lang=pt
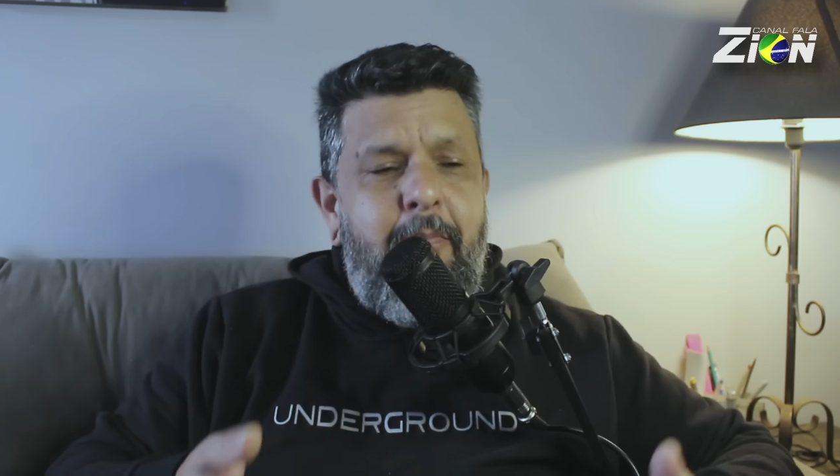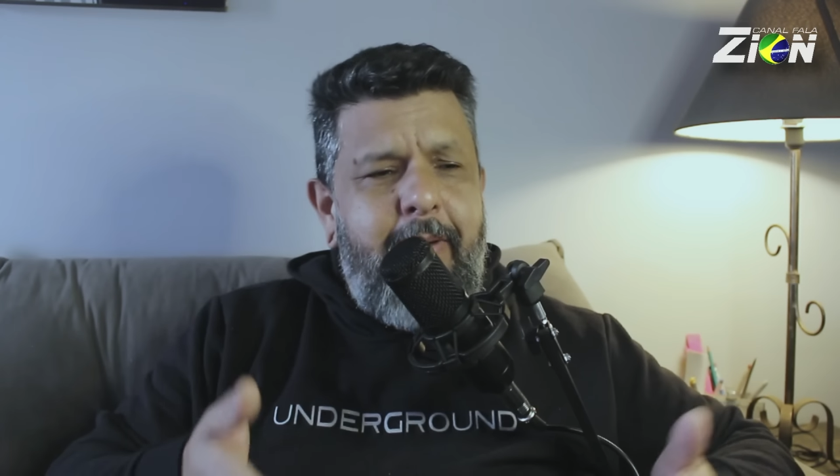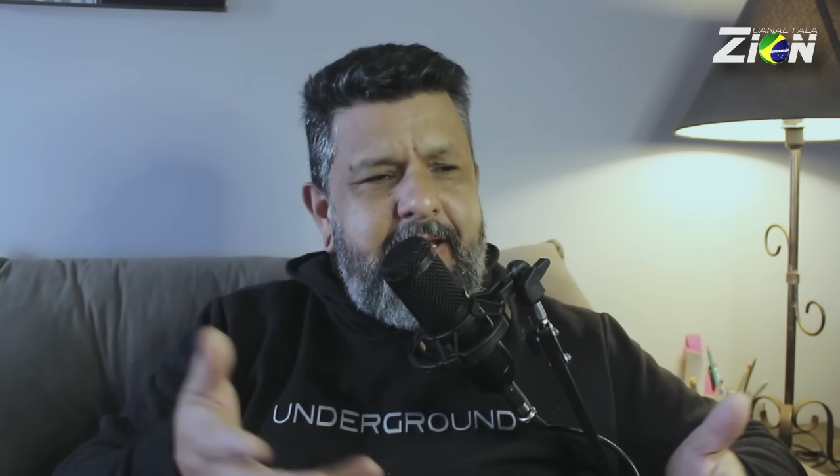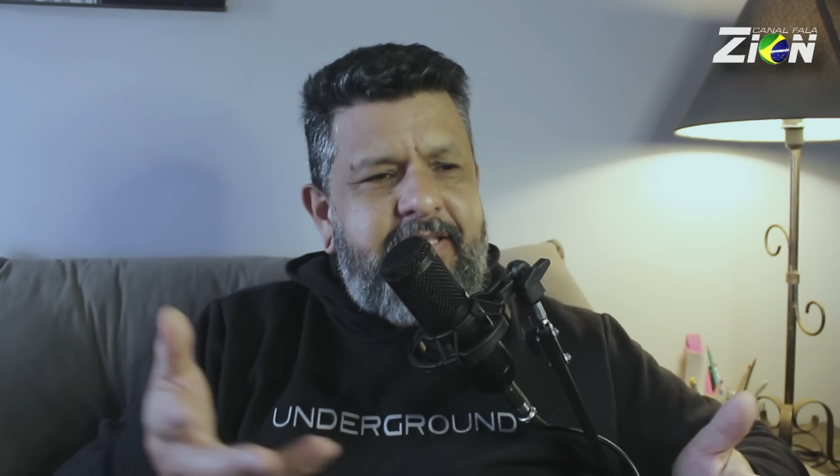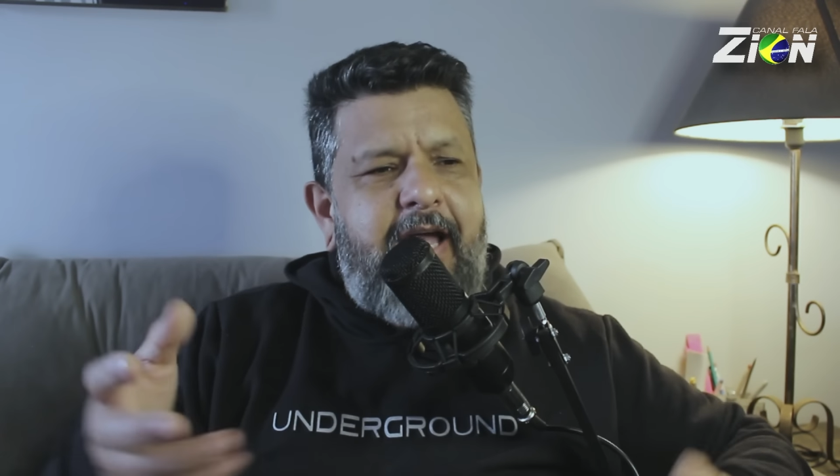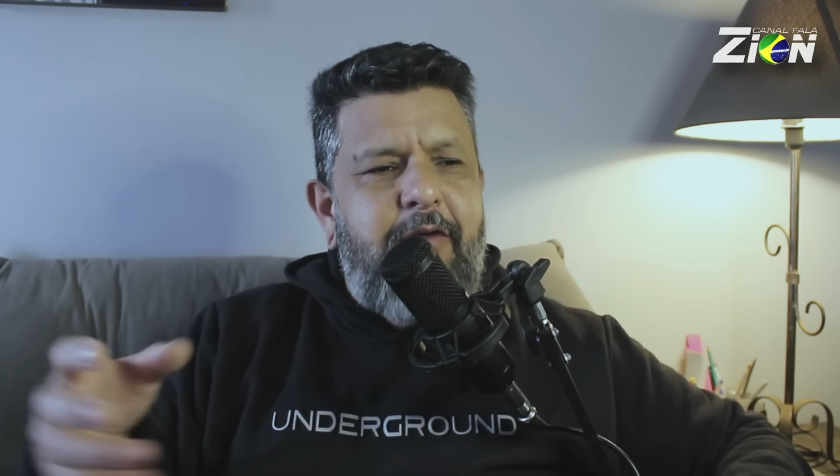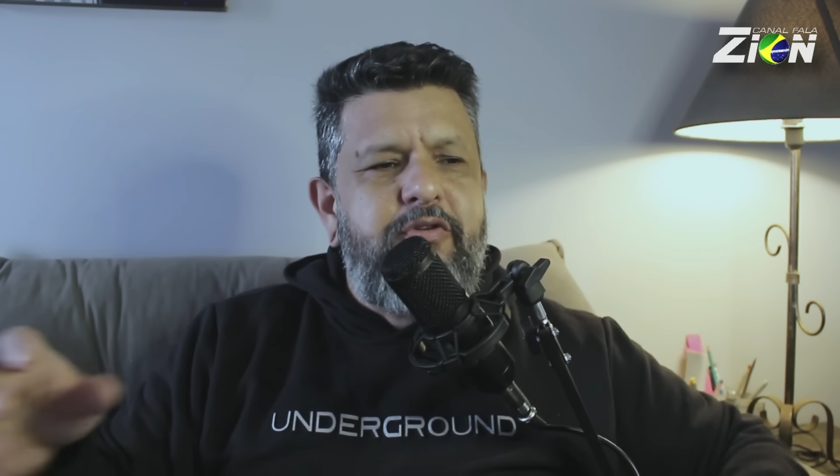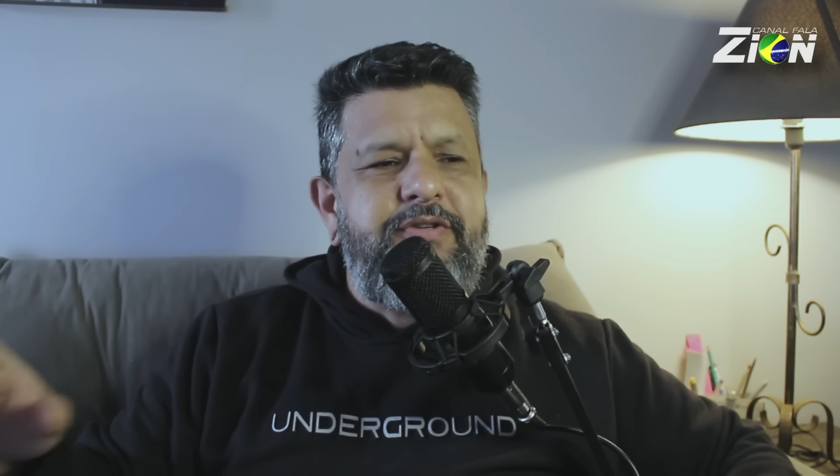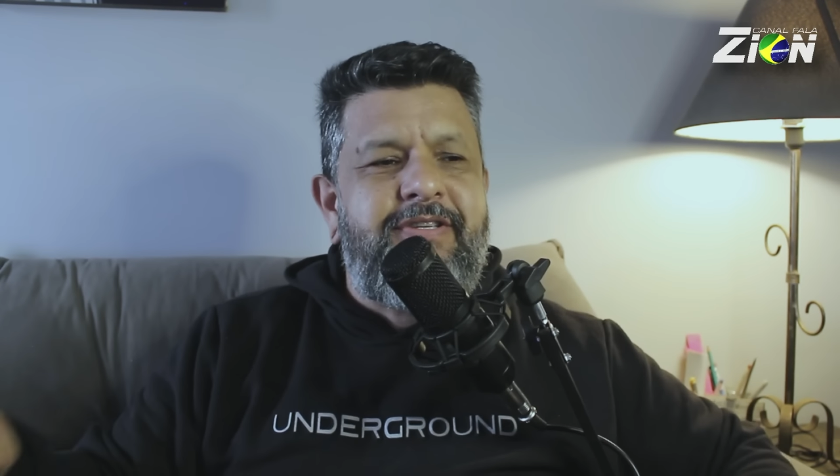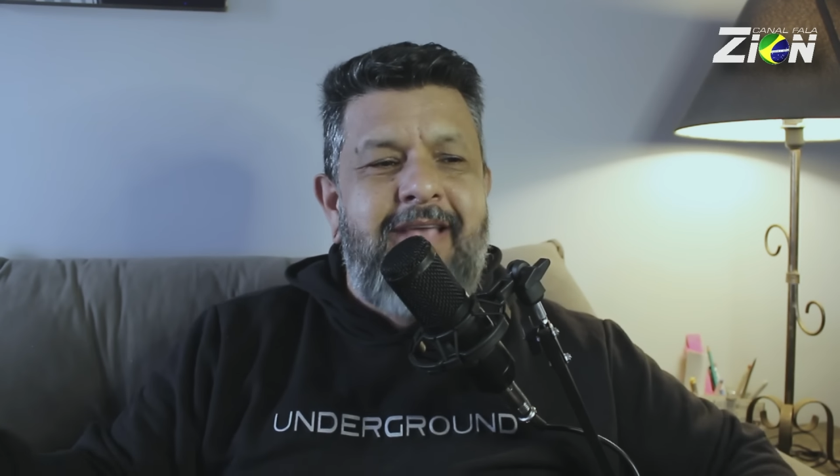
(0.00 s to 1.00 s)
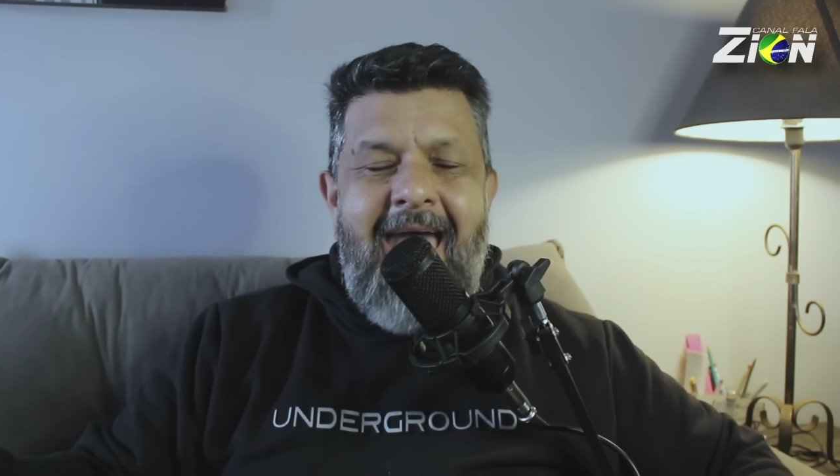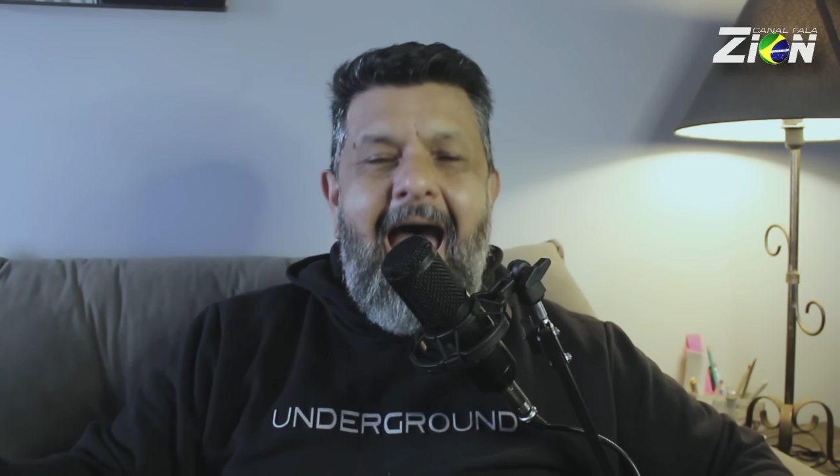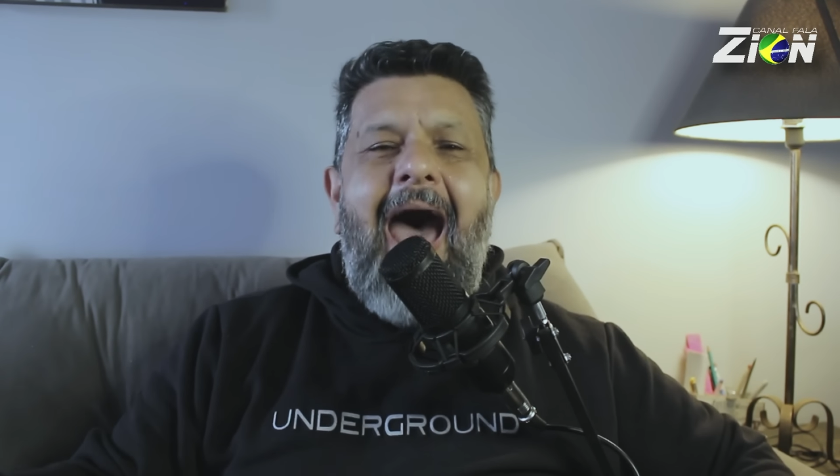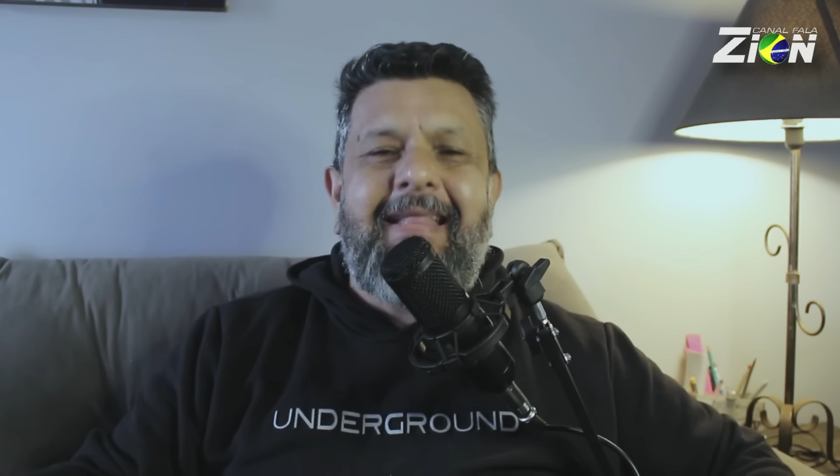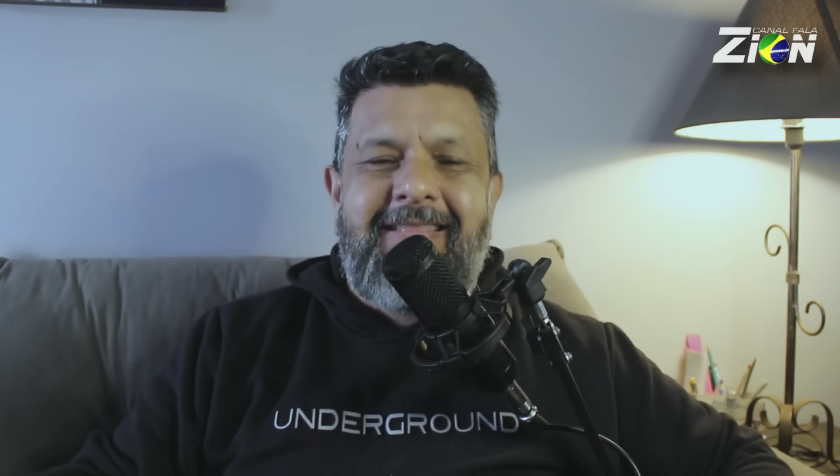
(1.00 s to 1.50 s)
para estarmos
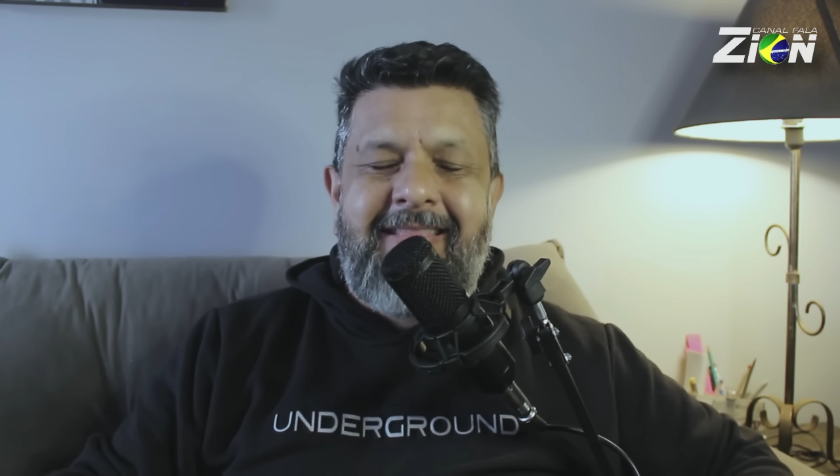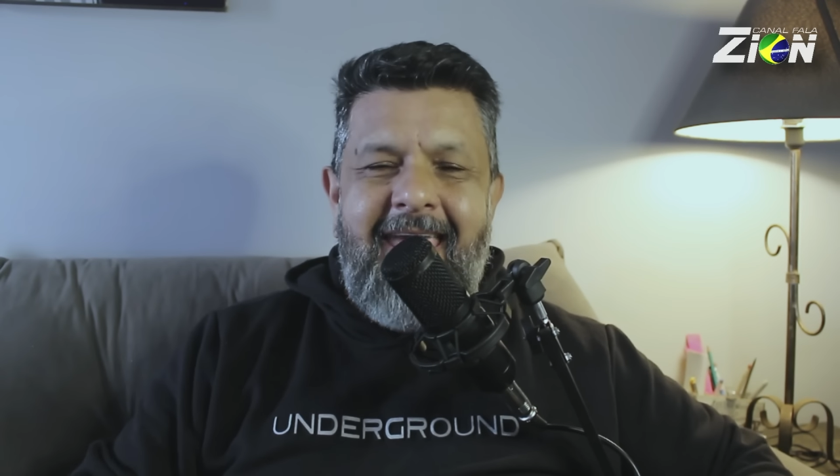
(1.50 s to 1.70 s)
atentos